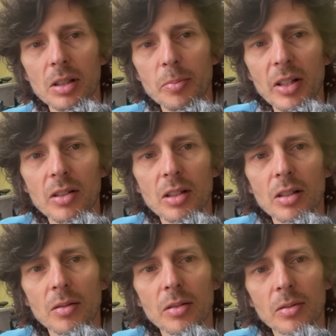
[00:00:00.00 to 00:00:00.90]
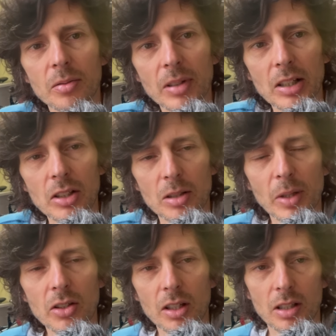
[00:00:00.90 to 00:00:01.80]
y, większe
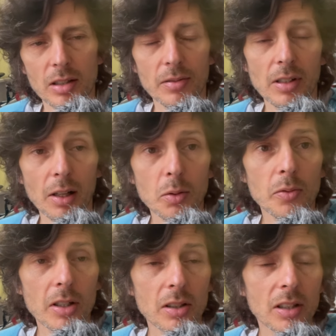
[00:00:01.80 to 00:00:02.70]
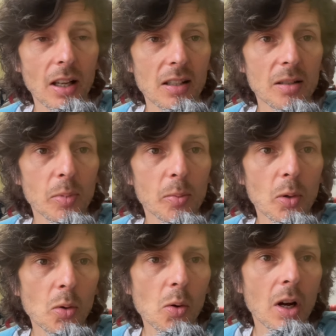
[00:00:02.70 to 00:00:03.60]
zmęczenie ze względu właśnie na jazdę po
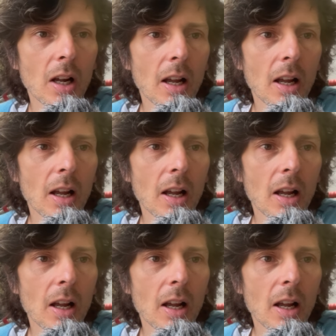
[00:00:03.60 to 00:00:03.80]
Bruku,